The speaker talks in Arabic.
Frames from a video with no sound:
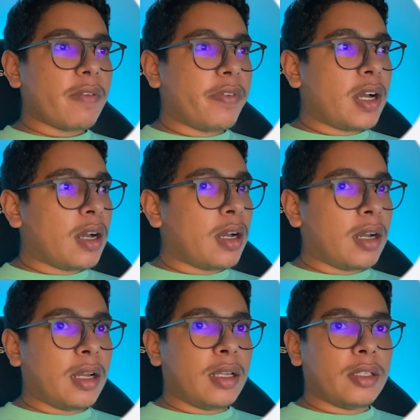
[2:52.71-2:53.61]

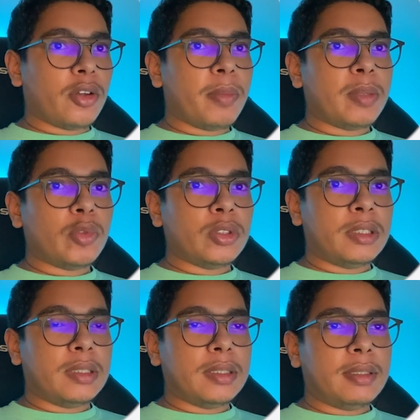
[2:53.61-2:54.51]

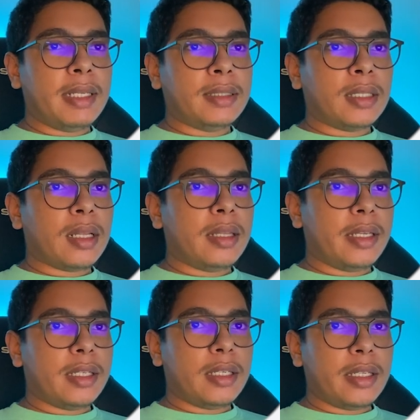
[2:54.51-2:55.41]
فنورمالمون الديتا آه،
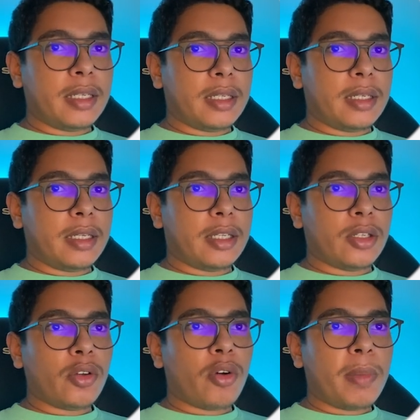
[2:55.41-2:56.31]
اللي اللي اللي
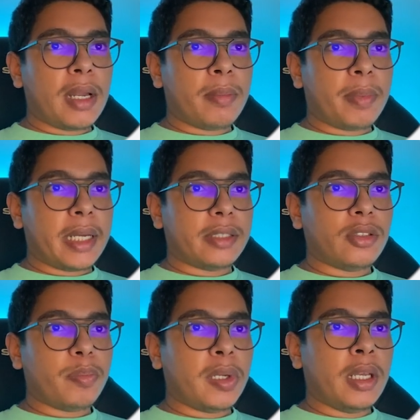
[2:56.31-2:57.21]
نورمال باغ
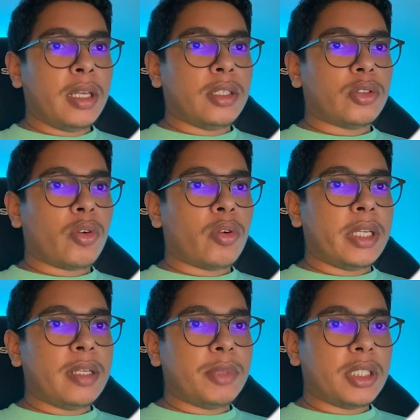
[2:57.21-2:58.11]
اكزومبل سو
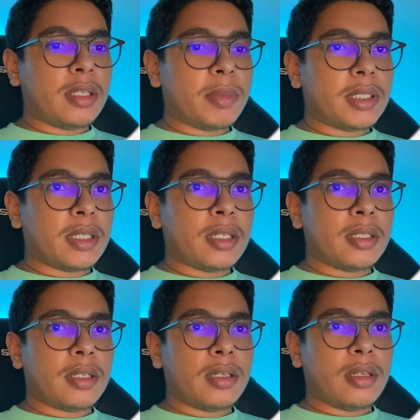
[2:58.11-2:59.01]
الا مشينا مثلا
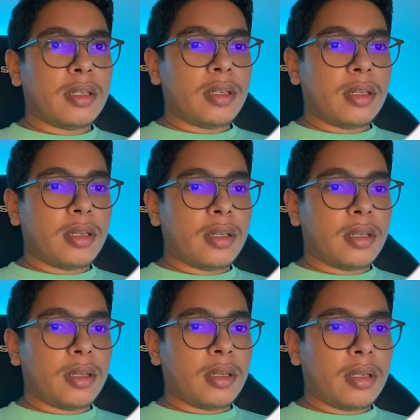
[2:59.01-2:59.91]

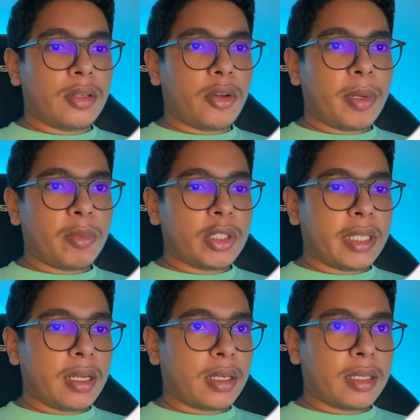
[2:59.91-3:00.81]
نورمالمون
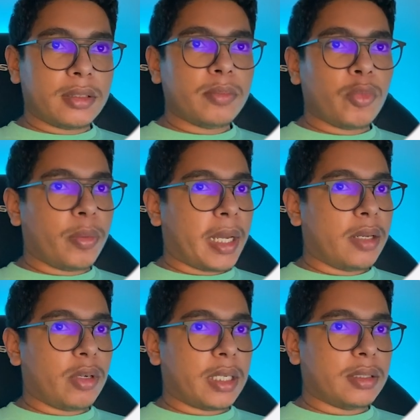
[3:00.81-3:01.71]
نديرها كاستم المهم
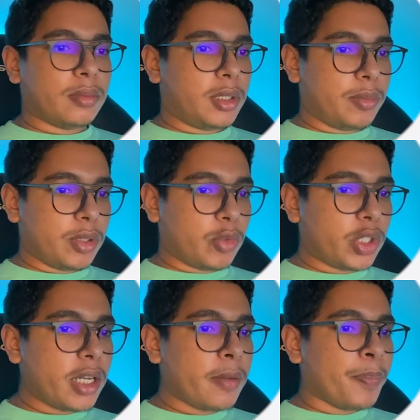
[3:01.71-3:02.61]
خليوها كاستم هنا ماشي
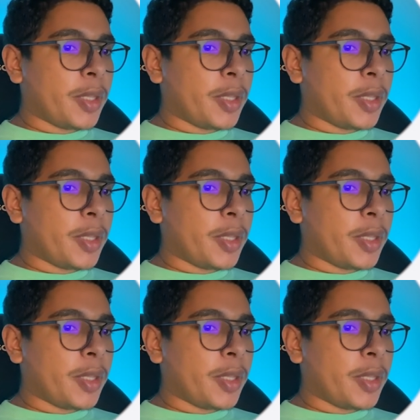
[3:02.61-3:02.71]
مشكل